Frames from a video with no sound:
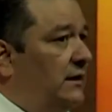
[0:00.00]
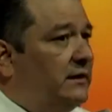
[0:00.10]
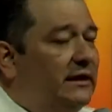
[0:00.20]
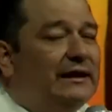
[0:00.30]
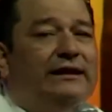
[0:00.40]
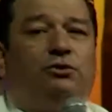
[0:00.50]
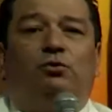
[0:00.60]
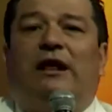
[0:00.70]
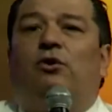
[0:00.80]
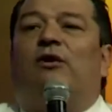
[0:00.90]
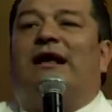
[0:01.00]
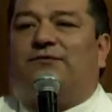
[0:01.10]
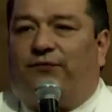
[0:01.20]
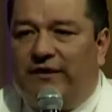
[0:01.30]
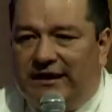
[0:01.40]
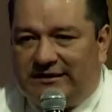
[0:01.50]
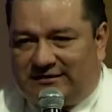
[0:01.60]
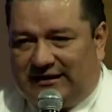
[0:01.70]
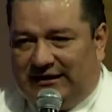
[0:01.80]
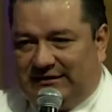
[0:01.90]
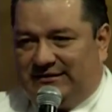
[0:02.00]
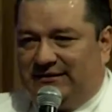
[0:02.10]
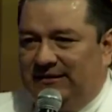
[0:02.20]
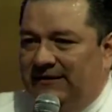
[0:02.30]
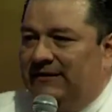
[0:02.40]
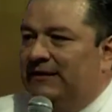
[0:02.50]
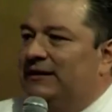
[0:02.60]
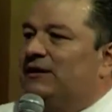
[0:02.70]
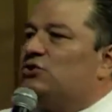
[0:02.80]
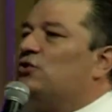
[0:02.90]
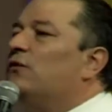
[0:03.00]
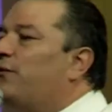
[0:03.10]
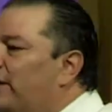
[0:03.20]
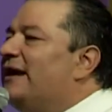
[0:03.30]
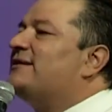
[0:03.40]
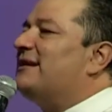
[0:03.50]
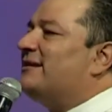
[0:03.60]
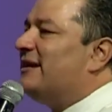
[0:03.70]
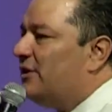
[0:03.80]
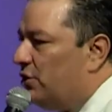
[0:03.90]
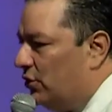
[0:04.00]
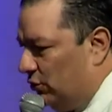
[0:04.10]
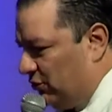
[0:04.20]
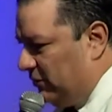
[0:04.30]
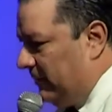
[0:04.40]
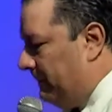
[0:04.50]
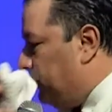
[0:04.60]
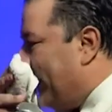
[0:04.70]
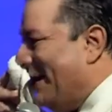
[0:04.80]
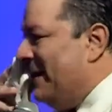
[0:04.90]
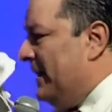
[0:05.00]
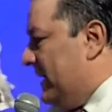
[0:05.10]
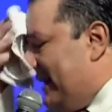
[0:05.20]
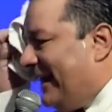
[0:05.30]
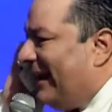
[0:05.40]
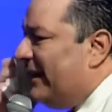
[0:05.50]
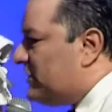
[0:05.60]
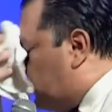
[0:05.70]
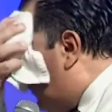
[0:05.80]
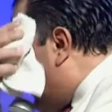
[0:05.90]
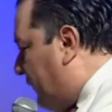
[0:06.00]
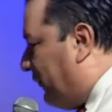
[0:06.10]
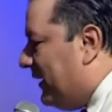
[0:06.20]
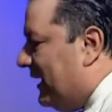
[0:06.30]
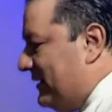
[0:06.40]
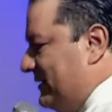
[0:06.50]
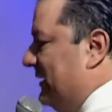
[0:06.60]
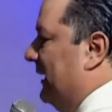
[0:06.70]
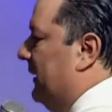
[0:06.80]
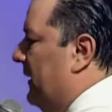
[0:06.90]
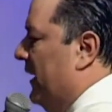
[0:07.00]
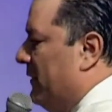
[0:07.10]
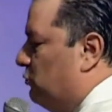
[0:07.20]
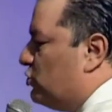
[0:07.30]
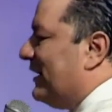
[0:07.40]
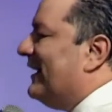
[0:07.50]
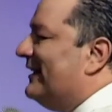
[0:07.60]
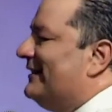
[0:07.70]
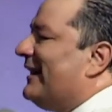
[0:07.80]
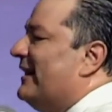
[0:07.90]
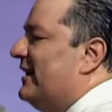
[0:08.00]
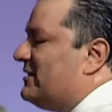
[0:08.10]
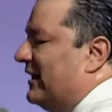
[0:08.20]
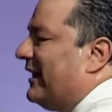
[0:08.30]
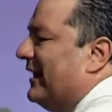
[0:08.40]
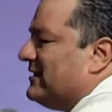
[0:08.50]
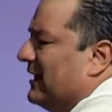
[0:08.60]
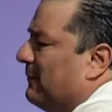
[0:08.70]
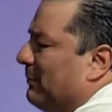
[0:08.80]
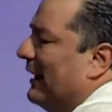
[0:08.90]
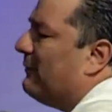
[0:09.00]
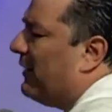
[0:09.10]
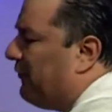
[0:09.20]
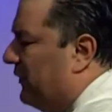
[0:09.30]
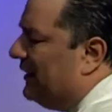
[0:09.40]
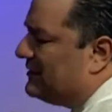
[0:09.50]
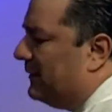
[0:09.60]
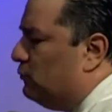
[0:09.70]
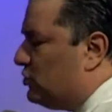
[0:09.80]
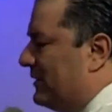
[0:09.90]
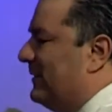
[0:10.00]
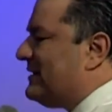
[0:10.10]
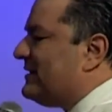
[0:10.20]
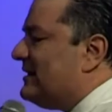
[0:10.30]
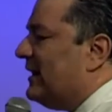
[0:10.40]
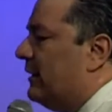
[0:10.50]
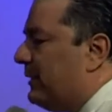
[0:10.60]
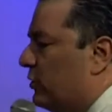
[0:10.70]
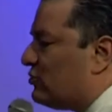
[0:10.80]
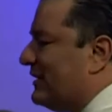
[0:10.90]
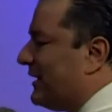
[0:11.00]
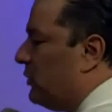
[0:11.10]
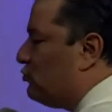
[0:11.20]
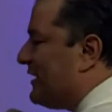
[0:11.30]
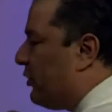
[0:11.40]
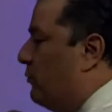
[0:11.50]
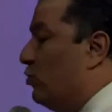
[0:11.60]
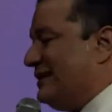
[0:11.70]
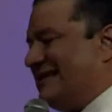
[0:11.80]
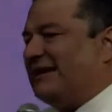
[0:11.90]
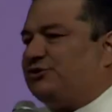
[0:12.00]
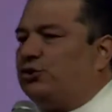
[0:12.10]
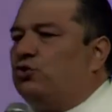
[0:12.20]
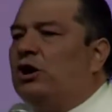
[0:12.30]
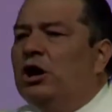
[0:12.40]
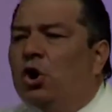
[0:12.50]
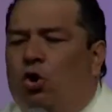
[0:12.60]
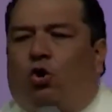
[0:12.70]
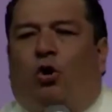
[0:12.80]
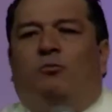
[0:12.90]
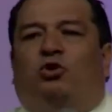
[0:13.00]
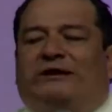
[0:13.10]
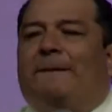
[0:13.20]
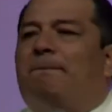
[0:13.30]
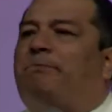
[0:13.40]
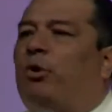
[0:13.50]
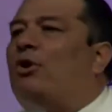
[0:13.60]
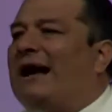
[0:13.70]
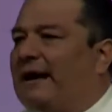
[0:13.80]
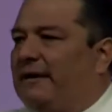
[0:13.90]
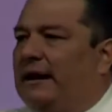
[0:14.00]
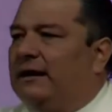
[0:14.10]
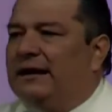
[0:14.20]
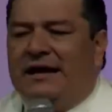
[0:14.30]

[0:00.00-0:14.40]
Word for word: Dile de tu lado, las fiestas son fiestas de Dios. ¿Y qué es una fiesta? Mucha gente dice que es la palabra fiesta, muchas veces en el hebreo se traduce como estación o como temporada.